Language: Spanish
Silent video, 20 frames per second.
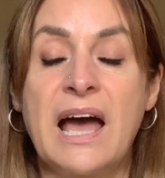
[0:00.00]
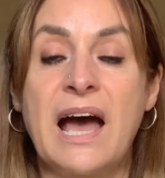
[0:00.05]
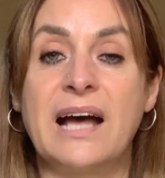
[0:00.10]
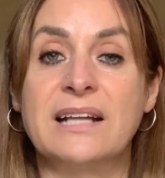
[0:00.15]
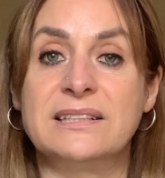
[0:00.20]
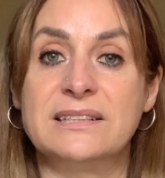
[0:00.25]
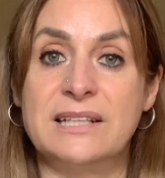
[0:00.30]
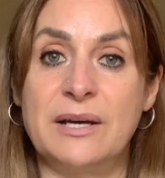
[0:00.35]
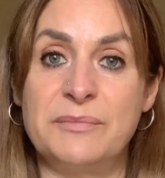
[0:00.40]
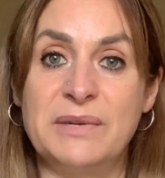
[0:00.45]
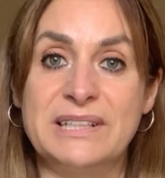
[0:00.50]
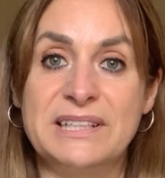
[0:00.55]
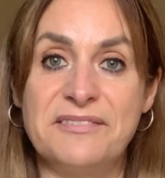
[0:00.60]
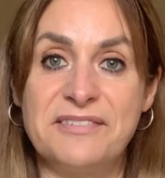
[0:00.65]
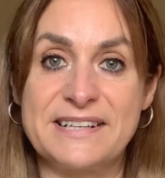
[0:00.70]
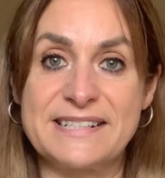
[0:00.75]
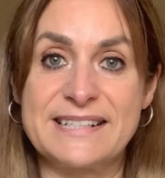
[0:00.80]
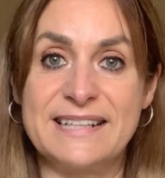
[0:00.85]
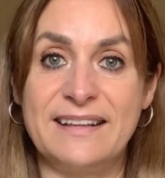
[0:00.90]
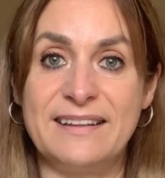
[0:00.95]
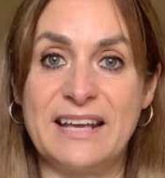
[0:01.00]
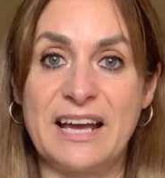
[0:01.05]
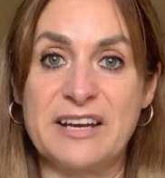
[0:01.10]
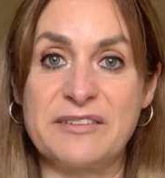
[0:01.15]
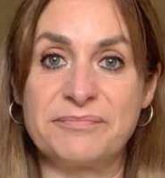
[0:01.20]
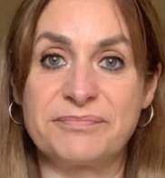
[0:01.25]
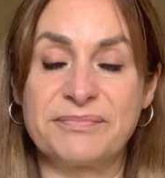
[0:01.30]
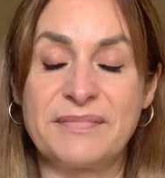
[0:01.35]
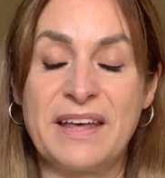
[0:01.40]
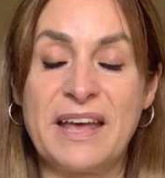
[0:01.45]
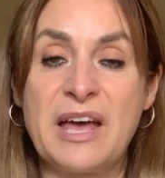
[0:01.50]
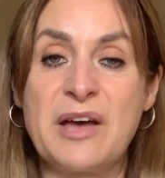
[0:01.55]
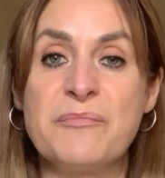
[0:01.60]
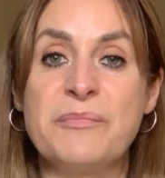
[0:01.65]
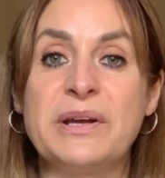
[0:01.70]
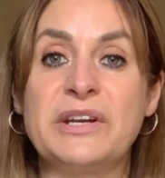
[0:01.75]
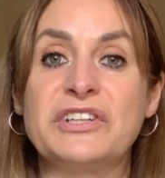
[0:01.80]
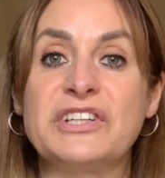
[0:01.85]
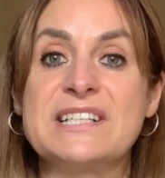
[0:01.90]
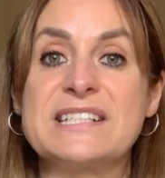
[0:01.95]
A ti también te fastidia,
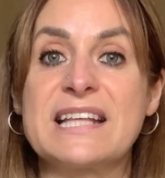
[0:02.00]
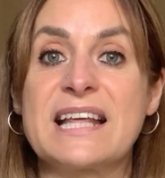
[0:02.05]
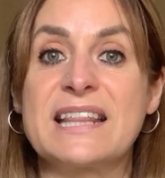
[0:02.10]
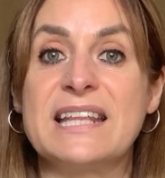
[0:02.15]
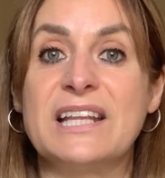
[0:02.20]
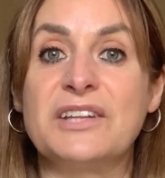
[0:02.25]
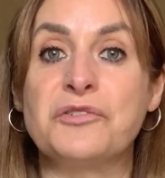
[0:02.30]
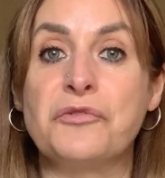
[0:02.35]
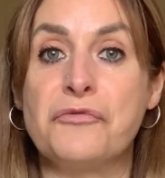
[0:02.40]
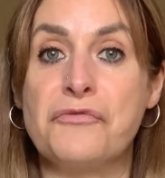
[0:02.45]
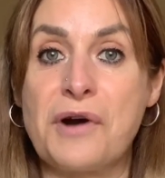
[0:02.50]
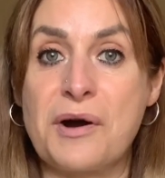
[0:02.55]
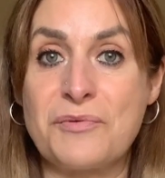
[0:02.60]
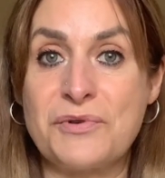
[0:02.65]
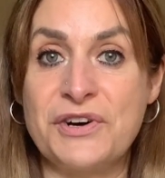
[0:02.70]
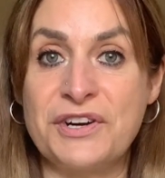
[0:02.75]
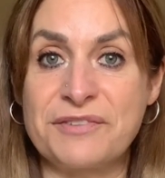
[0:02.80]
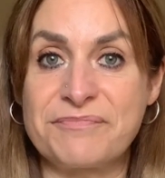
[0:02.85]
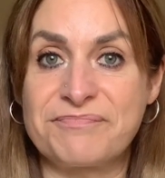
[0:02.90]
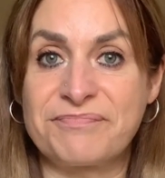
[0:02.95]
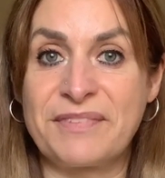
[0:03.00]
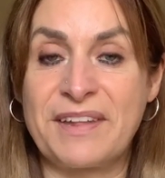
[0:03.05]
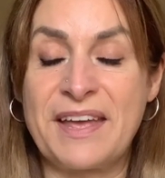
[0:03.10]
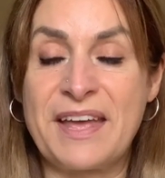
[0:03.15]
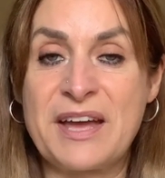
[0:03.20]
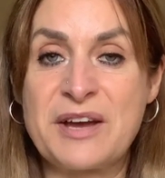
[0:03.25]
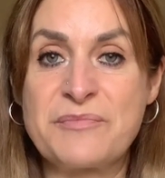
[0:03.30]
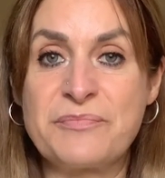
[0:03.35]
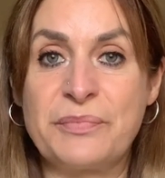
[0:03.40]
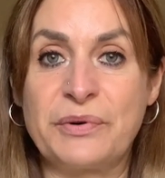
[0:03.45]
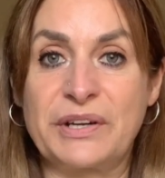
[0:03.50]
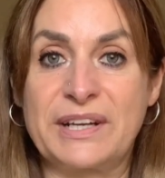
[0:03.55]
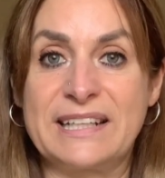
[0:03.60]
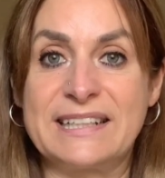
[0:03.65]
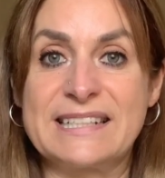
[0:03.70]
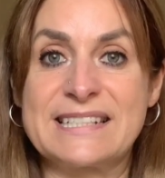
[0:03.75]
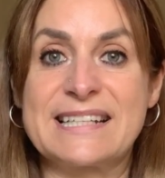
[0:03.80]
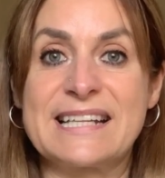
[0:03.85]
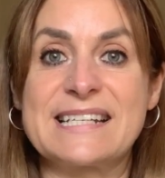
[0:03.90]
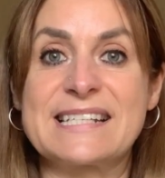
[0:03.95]
pero te está haciendo un favor porque
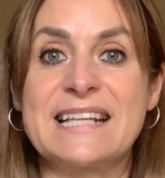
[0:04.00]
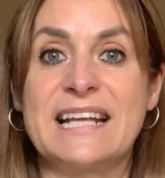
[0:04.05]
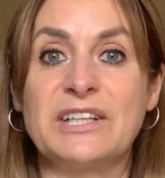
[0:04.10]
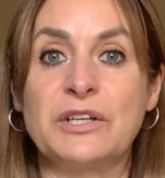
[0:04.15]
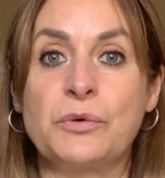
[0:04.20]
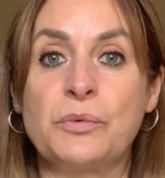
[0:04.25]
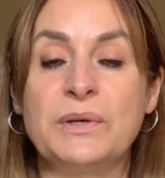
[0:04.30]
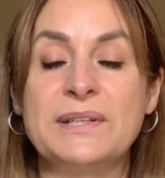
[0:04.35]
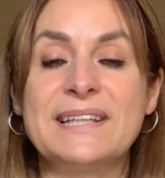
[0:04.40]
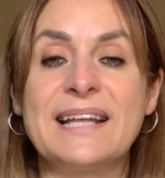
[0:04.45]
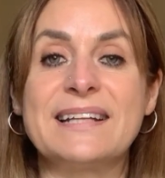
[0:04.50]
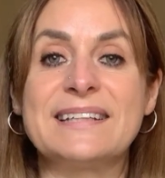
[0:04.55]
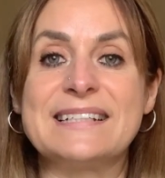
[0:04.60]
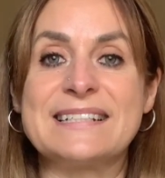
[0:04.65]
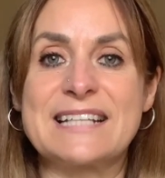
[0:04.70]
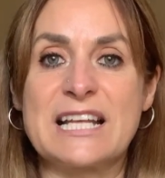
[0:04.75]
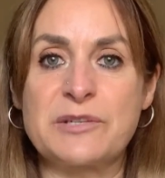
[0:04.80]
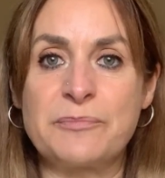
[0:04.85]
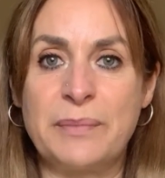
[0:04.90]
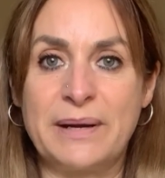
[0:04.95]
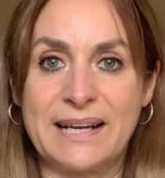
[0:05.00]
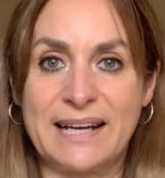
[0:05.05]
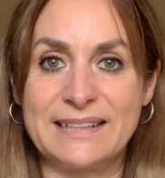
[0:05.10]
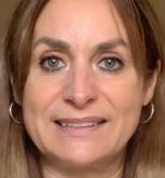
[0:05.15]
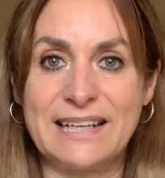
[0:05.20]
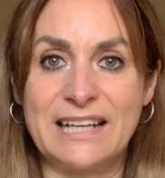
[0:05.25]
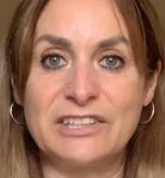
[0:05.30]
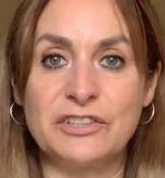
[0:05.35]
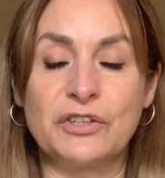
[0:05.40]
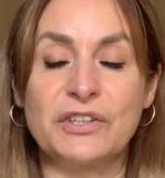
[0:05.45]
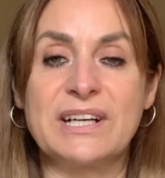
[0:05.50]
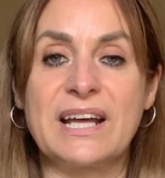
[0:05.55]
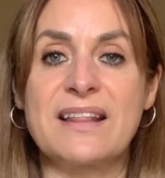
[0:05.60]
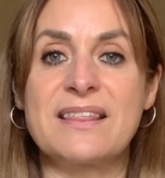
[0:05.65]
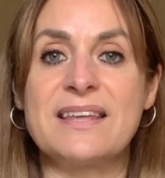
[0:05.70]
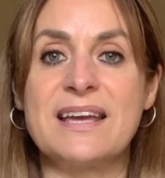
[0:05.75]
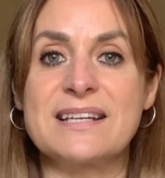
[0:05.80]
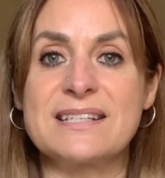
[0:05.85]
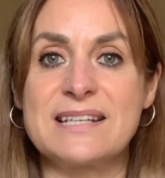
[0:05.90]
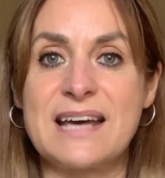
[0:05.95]
te estás dando cuenta, te estás percatando
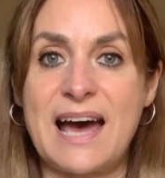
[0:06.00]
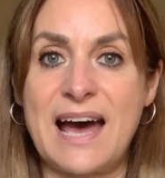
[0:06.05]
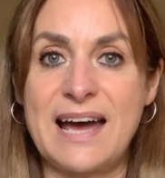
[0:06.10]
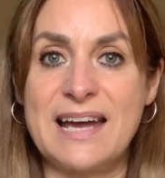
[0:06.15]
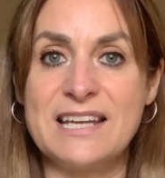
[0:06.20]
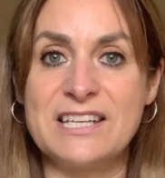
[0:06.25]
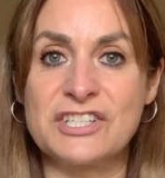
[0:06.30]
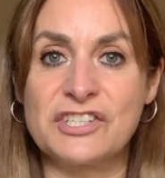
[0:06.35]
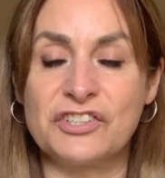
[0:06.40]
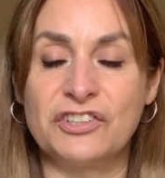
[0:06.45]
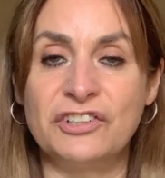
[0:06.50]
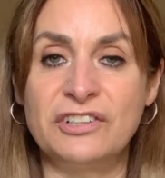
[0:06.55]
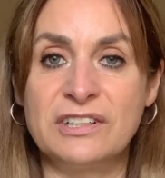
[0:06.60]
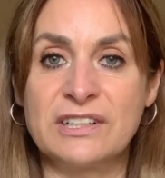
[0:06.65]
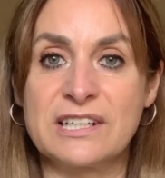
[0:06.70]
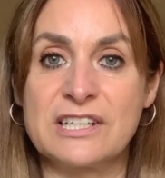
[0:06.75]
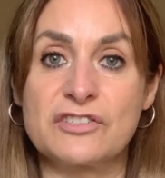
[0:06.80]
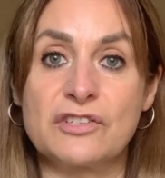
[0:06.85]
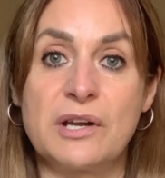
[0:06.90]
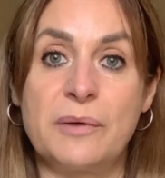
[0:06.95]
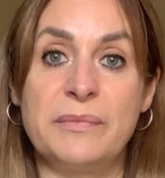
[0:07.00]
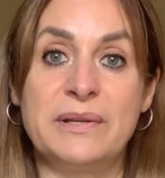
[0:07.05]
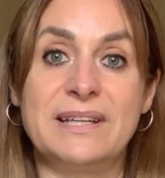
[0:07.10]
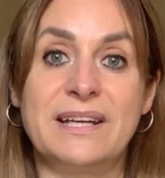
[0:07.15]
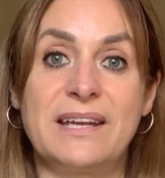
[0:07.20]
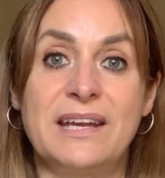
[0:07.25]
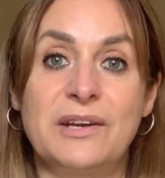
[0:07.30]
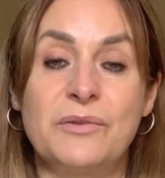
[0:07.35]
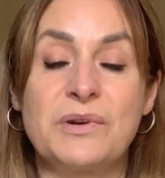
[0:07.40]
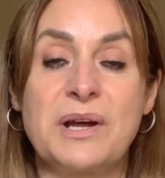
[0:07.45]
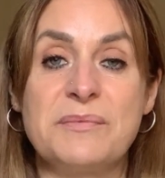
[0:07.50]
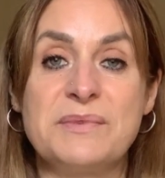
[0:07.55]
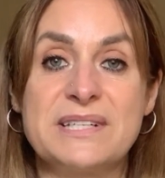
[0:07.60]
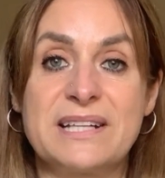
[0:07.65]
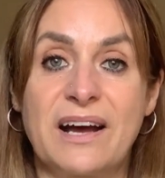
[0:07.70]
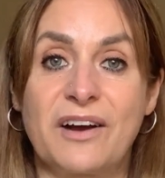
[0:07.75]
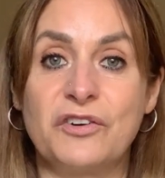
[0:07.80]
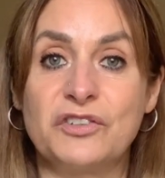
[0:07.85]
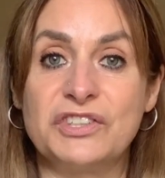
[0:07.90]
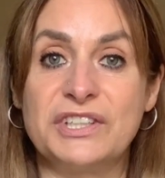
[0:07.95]
gracias a eso que solamente quiere una
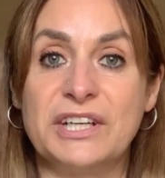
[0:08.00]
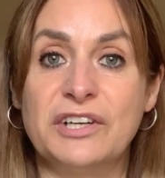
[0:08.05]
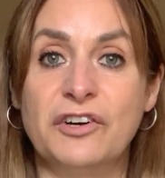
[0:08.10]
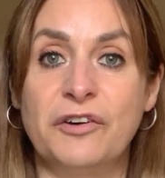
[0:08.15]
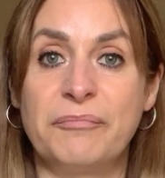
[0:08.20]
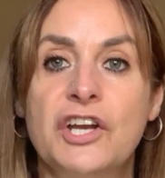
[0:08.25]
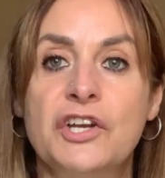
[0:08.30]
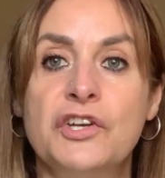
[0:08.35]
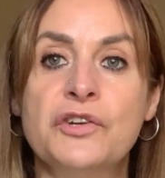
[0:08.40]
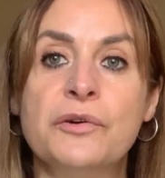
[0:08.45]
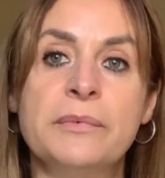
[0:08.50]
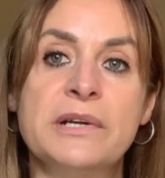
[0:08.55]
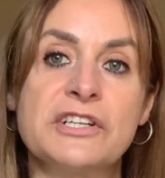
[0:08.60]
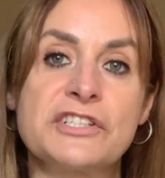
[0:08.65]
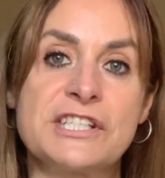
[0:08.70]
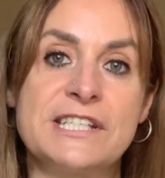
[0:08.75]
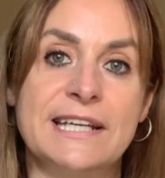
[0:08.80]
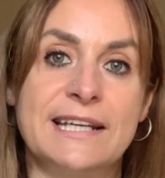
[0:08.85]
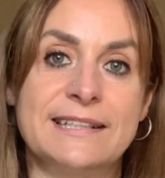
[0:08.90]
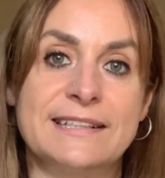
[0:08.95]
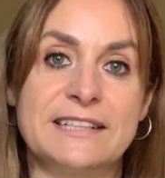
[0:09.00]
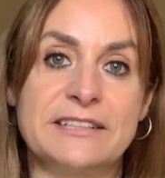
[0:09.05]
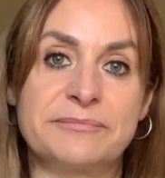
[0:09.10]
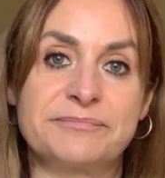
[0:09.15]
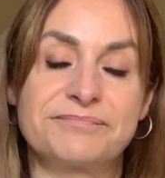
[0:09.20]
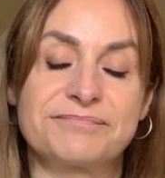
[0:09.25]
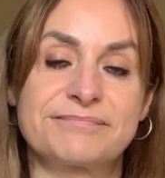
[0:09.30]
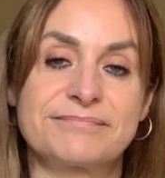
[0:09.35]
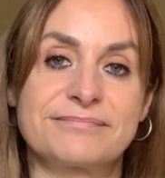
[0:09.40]
amistad contigo. Número 7.